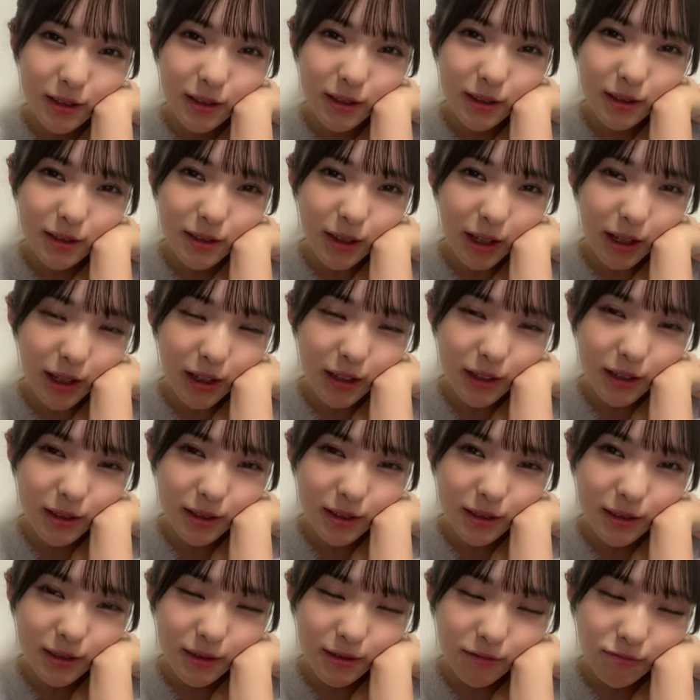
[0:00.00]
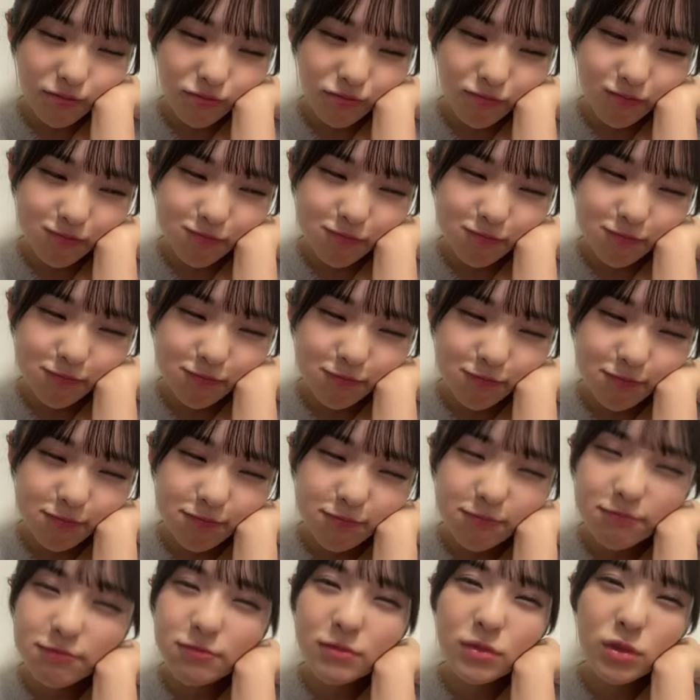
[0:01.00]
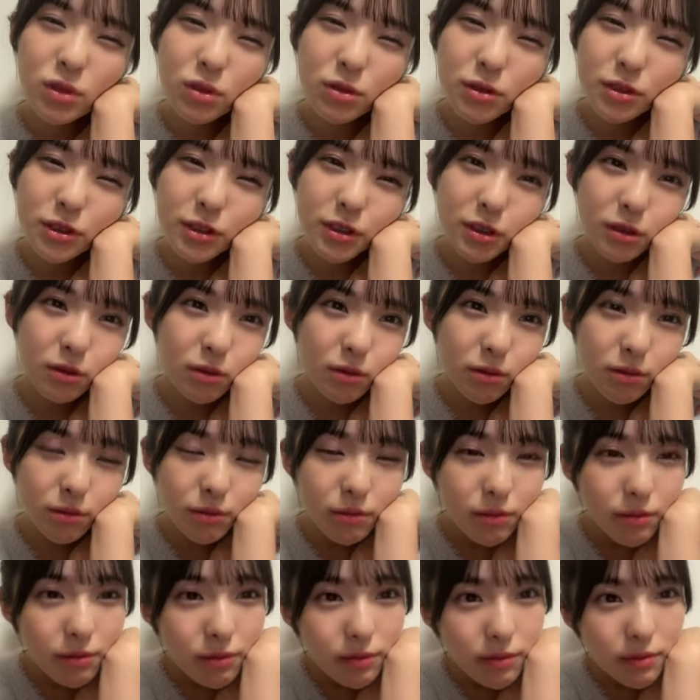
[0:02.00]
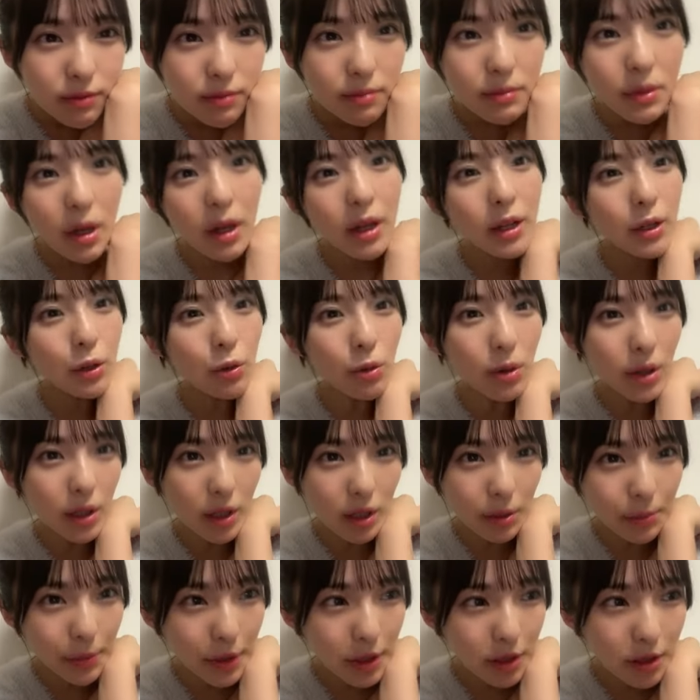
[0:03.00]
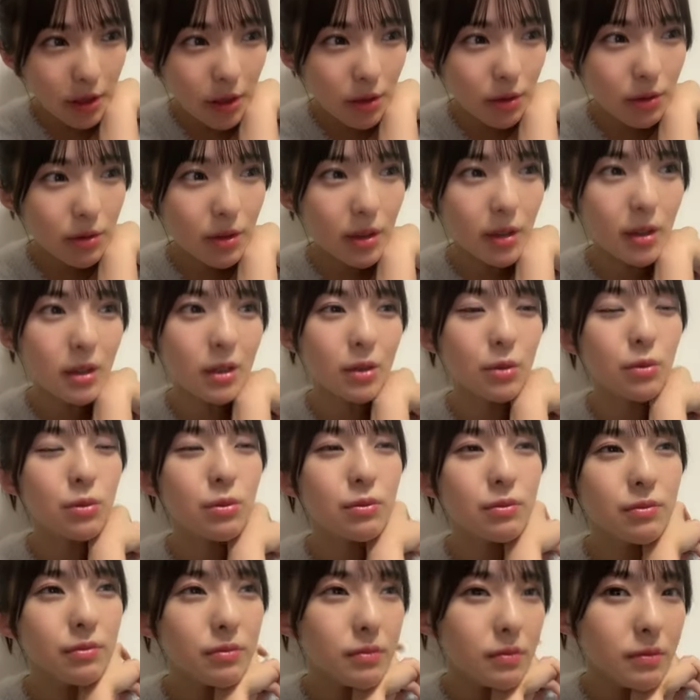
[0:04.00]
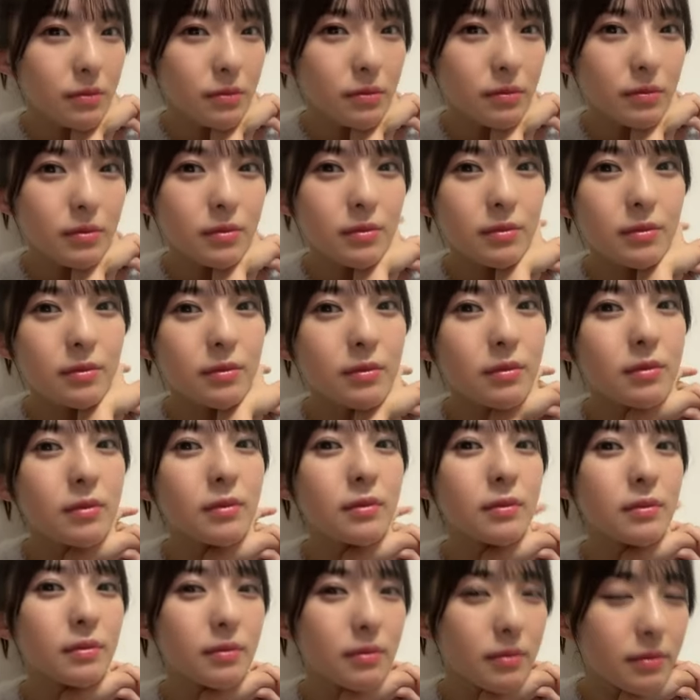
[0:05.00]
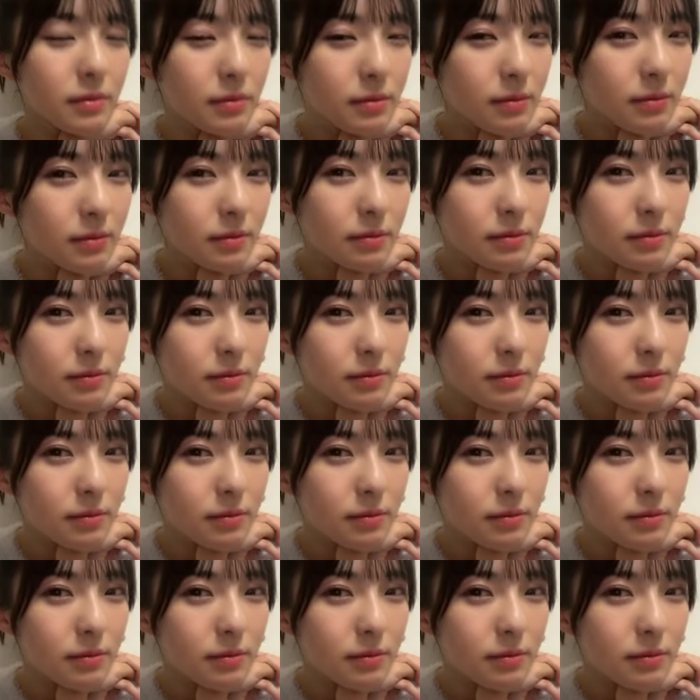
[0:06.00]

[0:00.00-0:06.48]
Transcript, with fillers: デザインどうしようまあ色は決まってるんだけどうん、